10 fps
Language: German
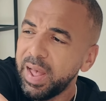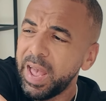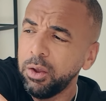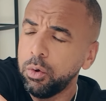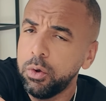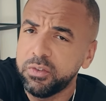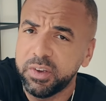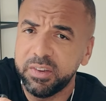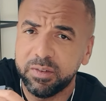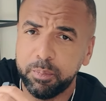ein
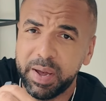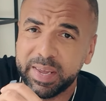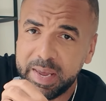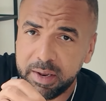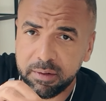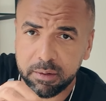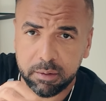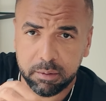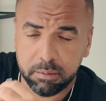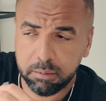größeres Paket
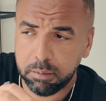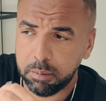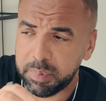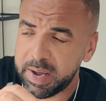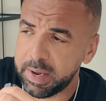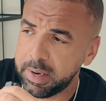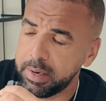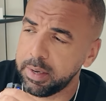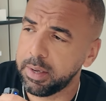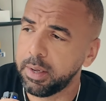
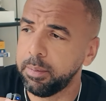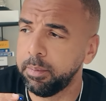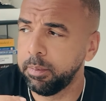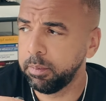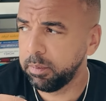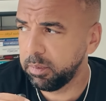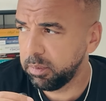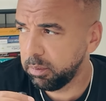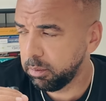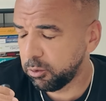bei
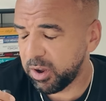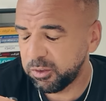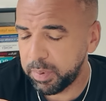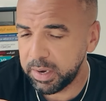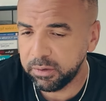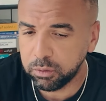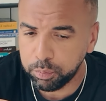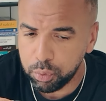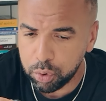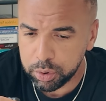ähm, Trustpilot
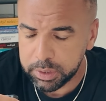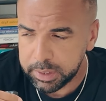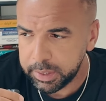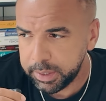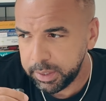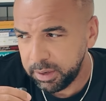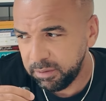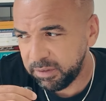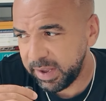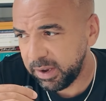zu buchen,
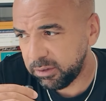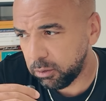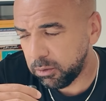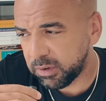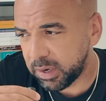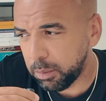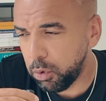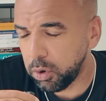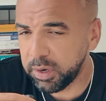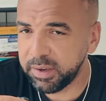welches uns dann
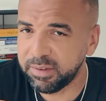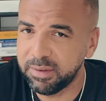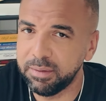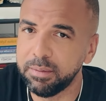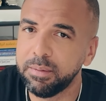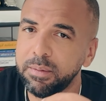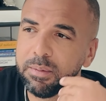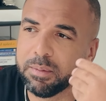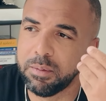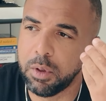ermöglicht,
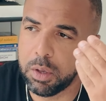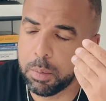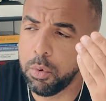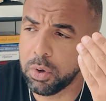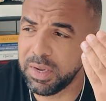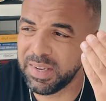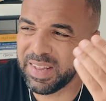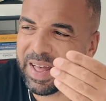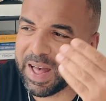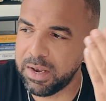
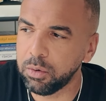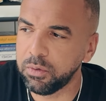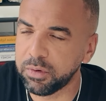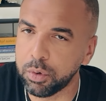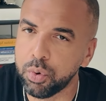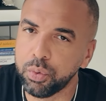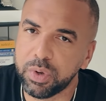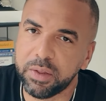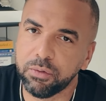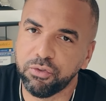ermöglicht, alle unsere
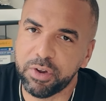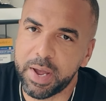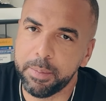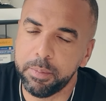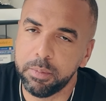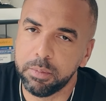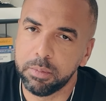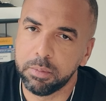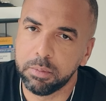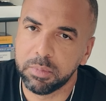Kunden anzuschreiben
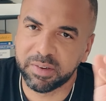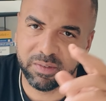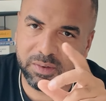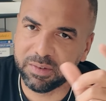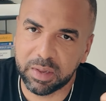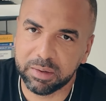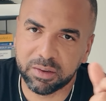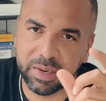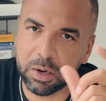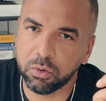das, ist,
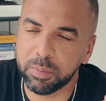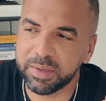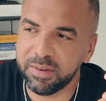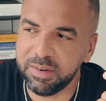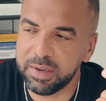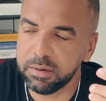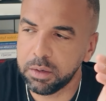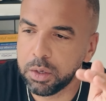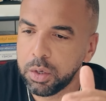das geht automatisiert,